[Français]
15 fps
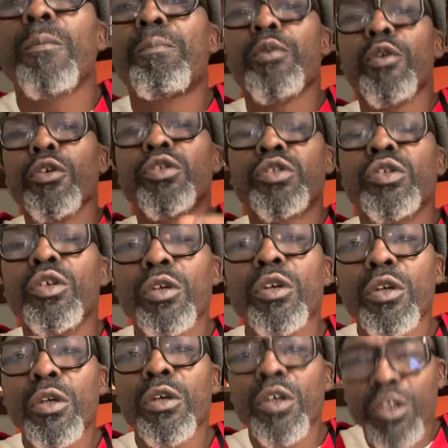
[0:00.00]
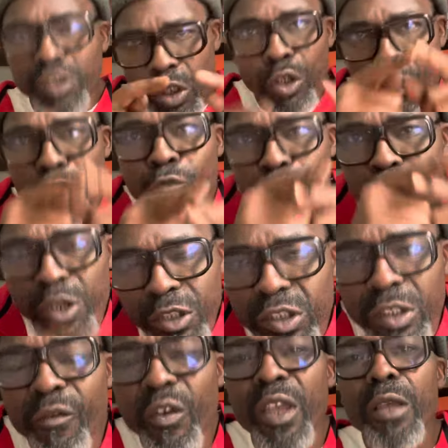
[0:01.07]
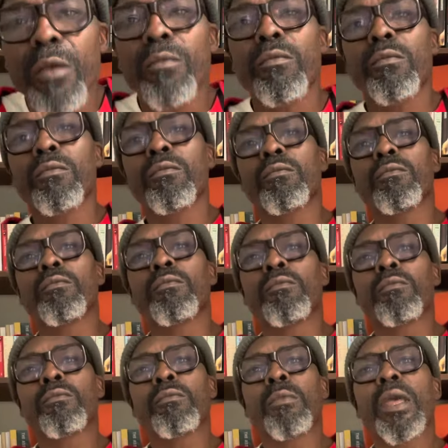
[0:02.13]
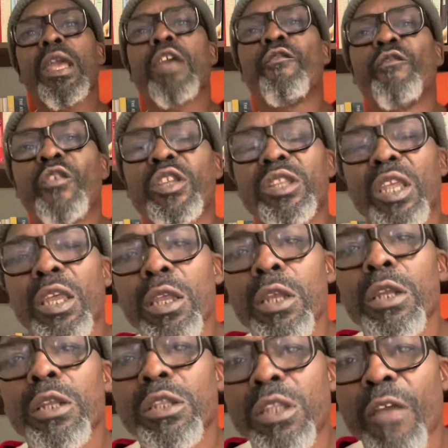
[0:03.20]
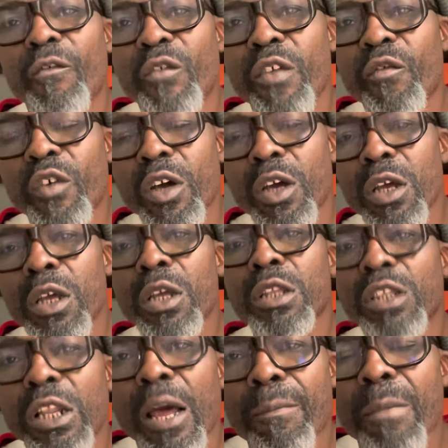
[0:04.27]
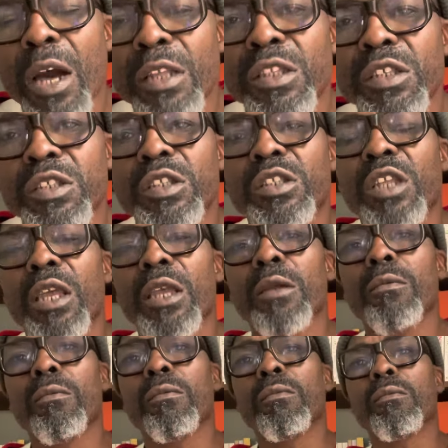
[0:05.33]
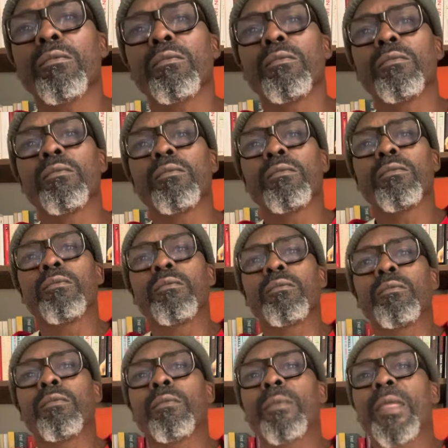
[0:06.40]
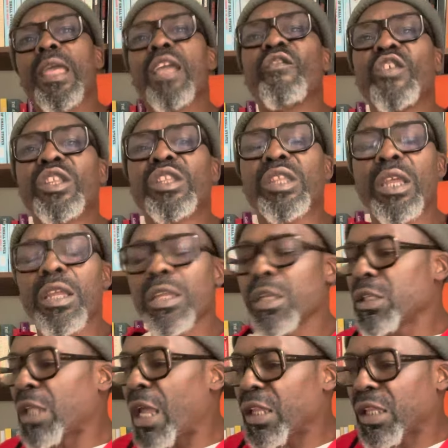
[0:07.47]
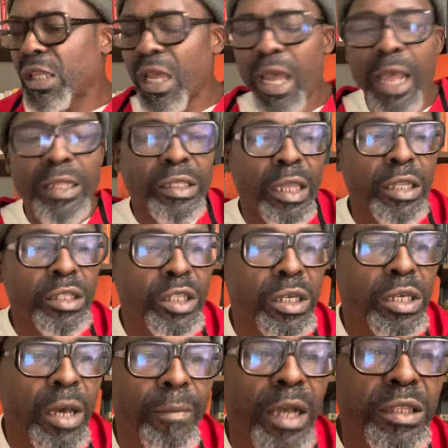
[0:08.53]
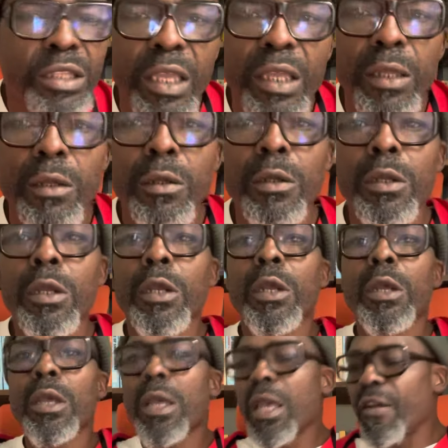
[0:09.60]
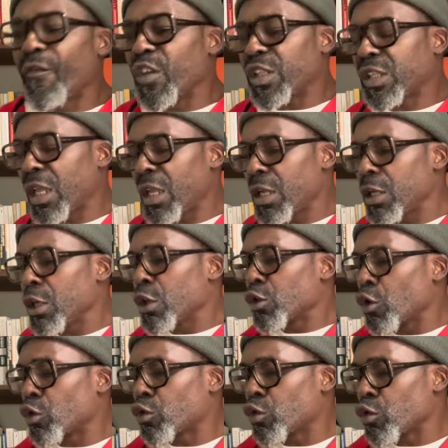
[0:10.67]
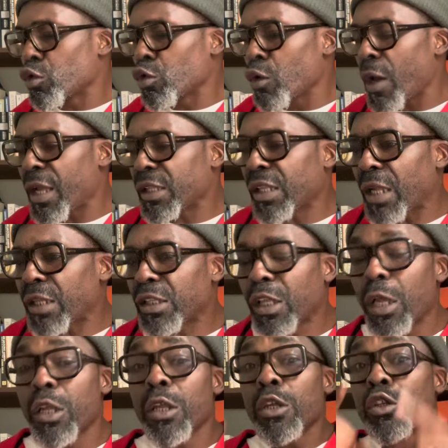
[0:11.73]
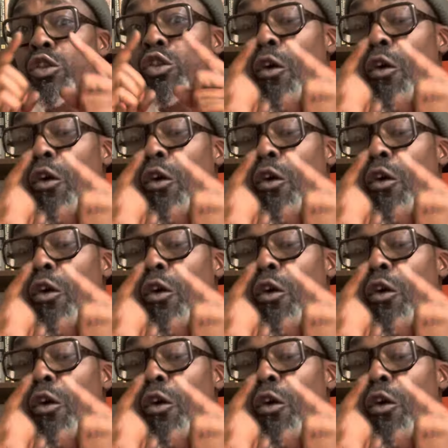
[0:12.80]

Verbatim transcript: plus que ce que vous recevez éviter de vivre de la mendicité. Éviter d'être en train de commander. Éviter de toujours être en train de